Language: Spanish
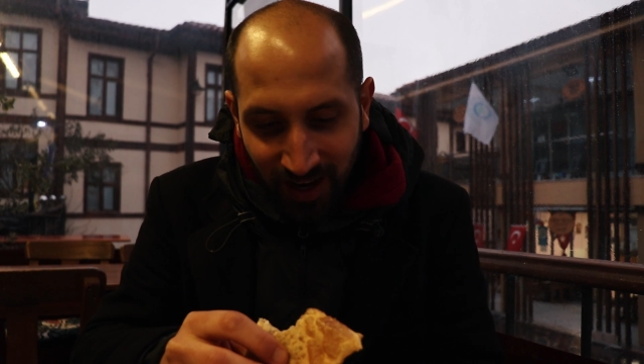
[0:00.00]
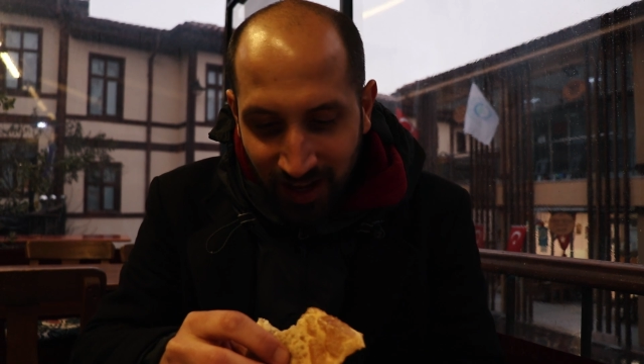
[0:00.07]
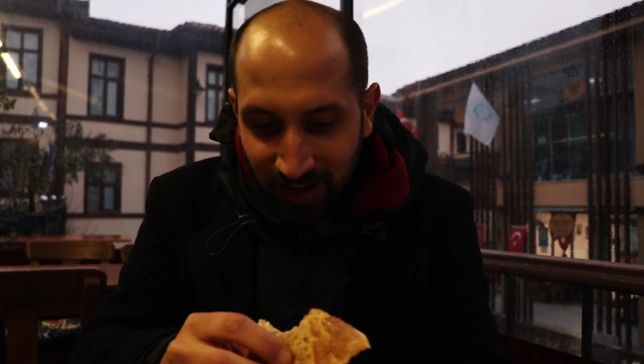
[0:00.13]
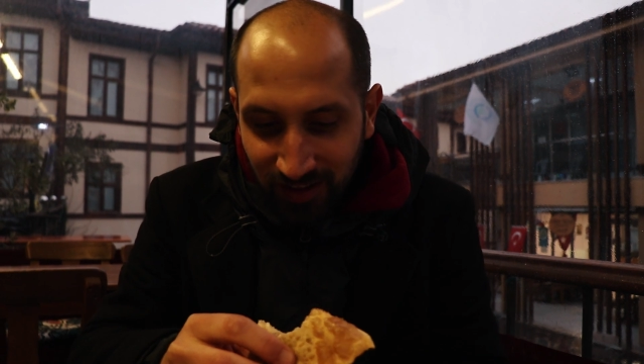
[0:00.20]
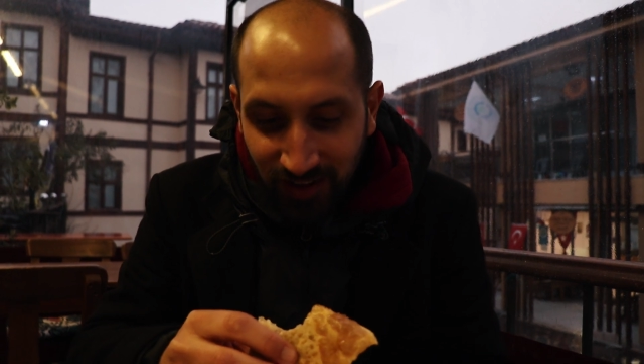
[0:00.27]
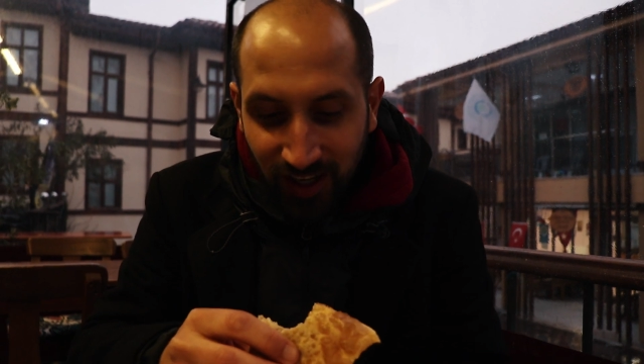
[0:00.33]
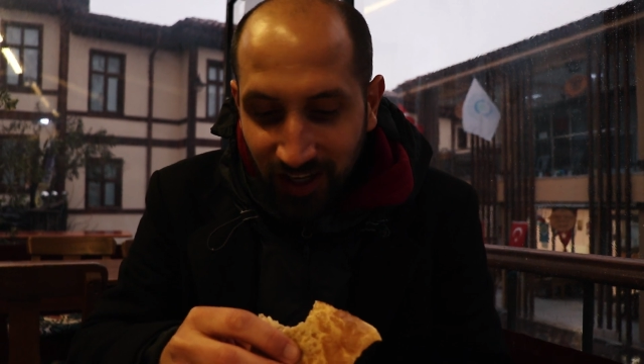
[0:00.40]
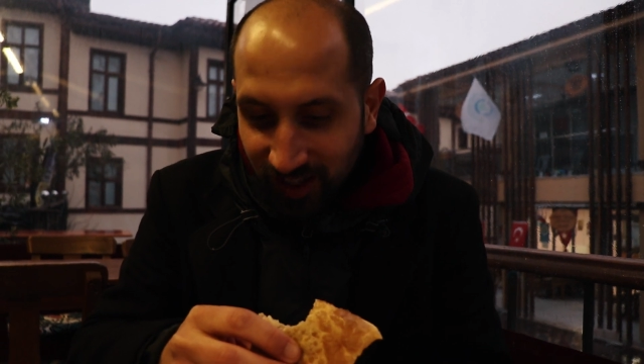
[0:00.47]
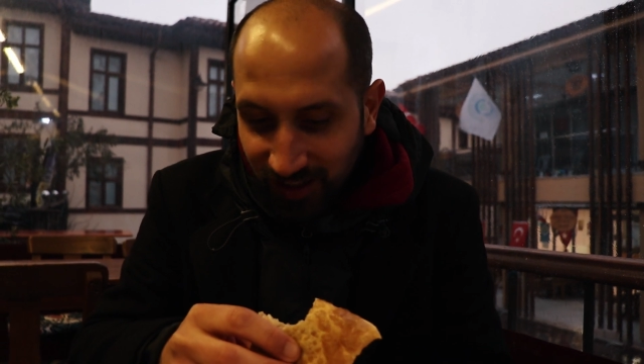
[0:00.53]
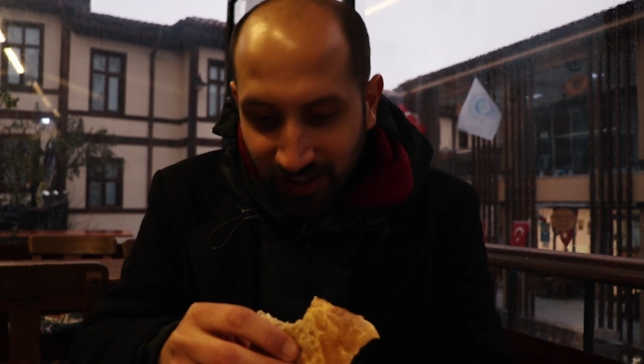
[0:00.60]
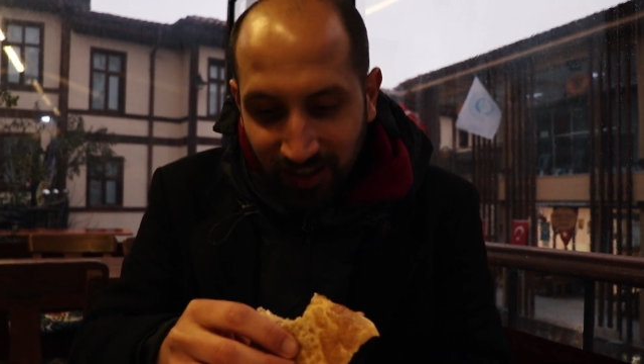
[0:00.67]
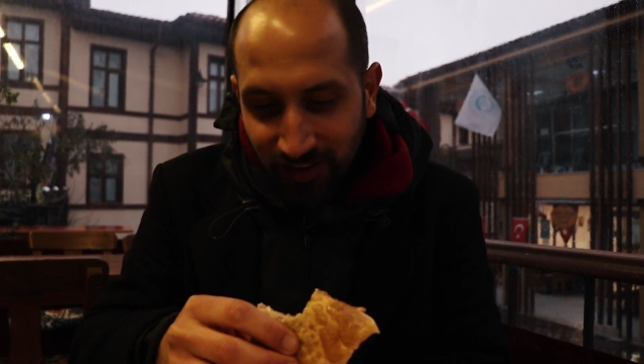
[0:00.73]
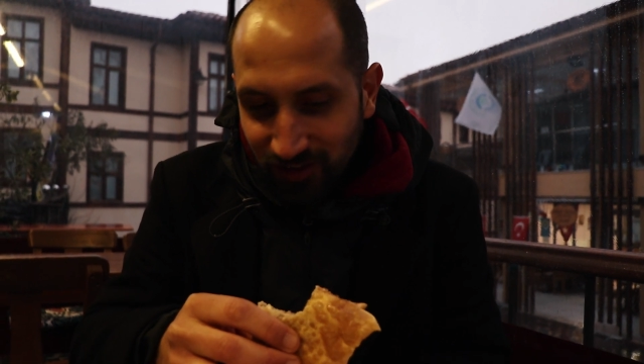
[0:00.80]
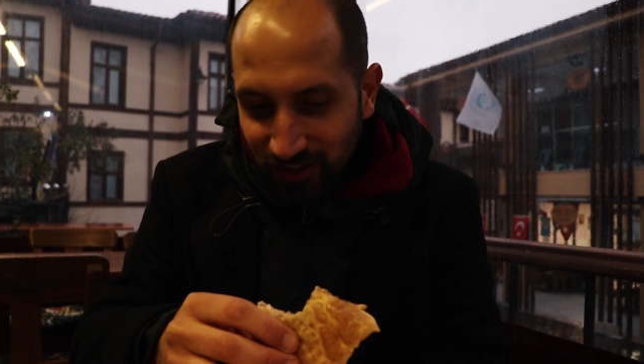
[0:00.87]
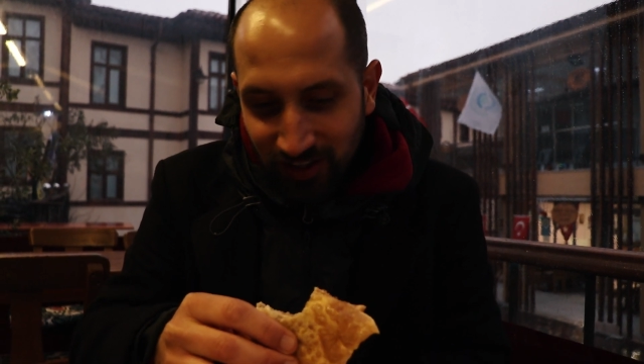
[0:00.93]
empanada. Tiene
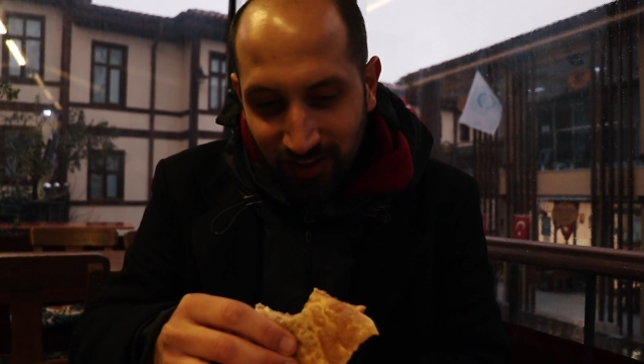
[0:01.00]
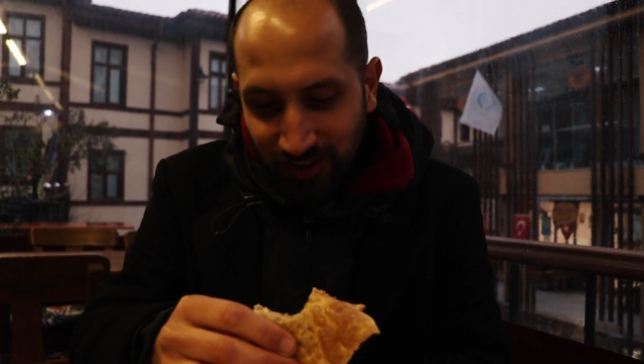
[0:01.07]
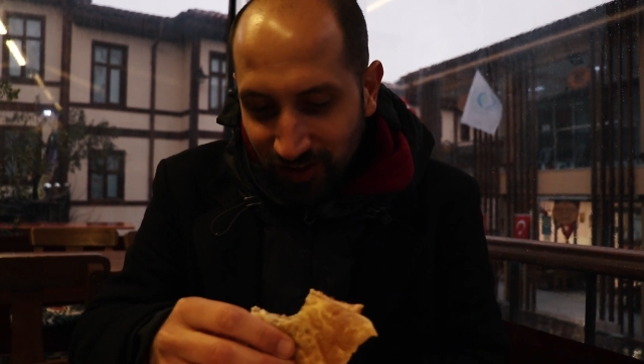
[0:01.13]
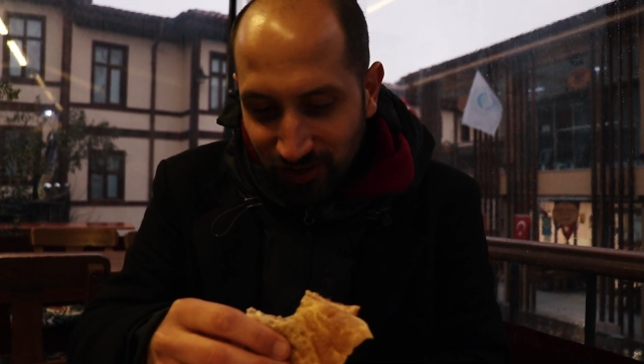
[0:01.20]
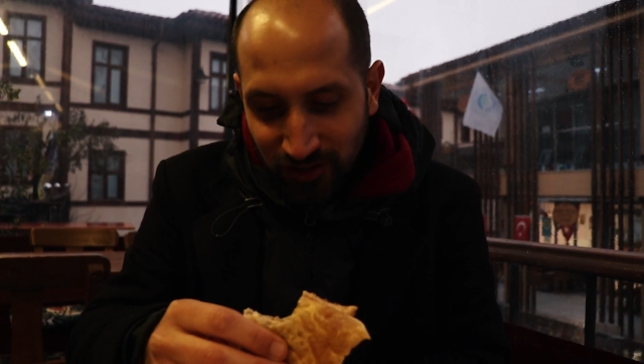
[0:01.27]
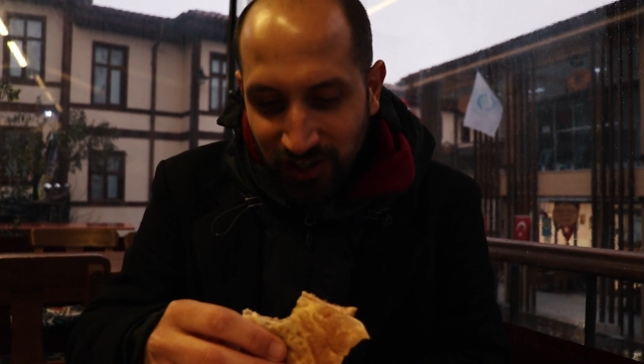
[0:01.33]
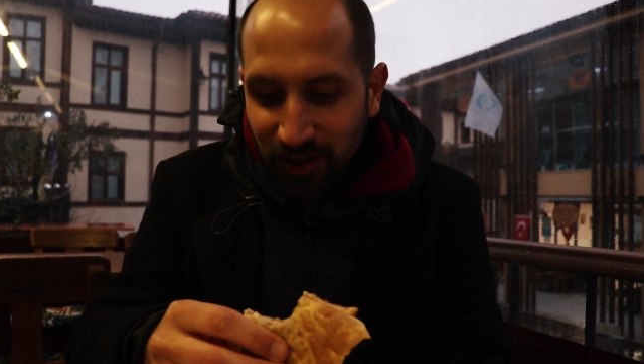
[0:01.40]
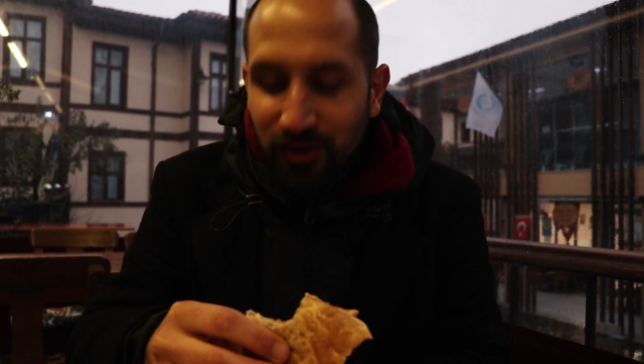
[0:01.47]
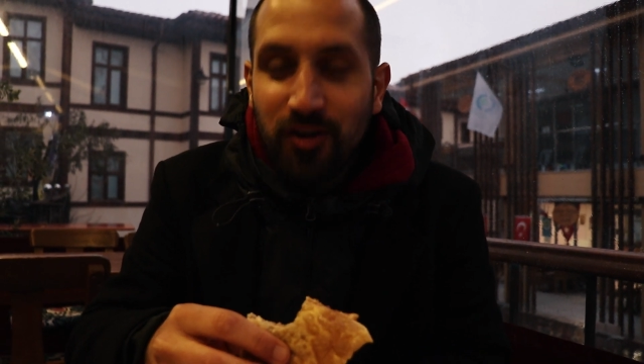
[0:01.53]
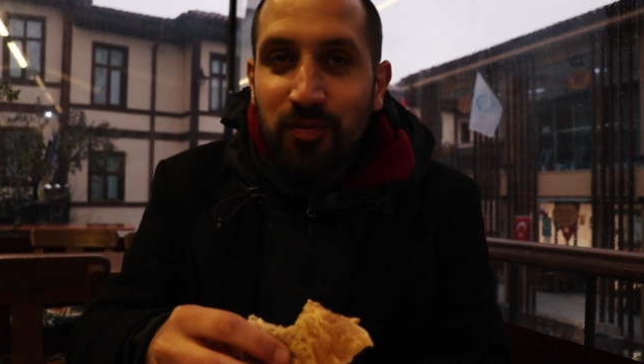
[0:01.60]
relleno